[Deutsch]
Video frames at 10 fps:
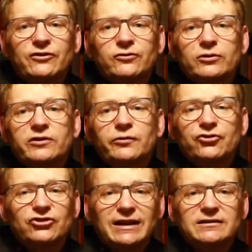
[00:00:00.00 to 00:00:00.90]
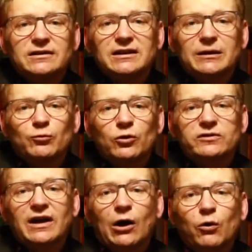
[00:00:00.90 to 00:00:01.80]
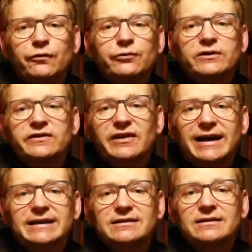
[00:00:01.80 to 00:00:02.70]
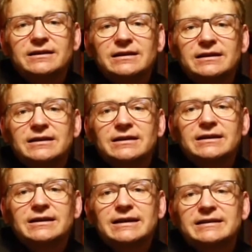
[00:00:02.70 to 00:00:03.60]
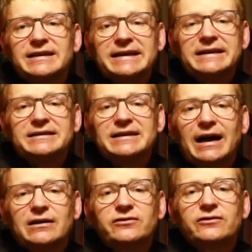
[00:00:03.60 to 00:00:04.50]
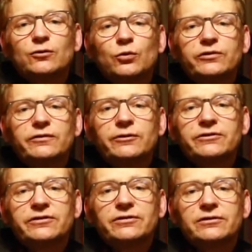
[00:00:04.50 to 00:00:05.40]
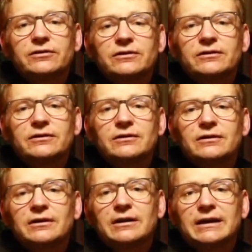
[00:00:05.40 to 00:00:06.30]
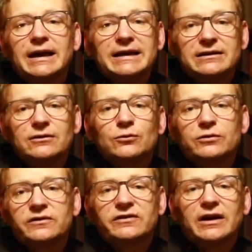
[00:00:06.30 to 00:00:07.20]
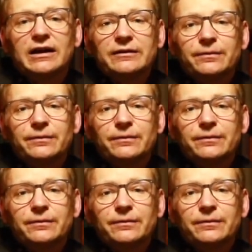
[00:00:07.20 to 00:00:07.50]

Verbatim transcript: Du hast uns Verstand gegeben, Gott, auch für Zeiten, in denen die Angst groß wird. Erinnere uns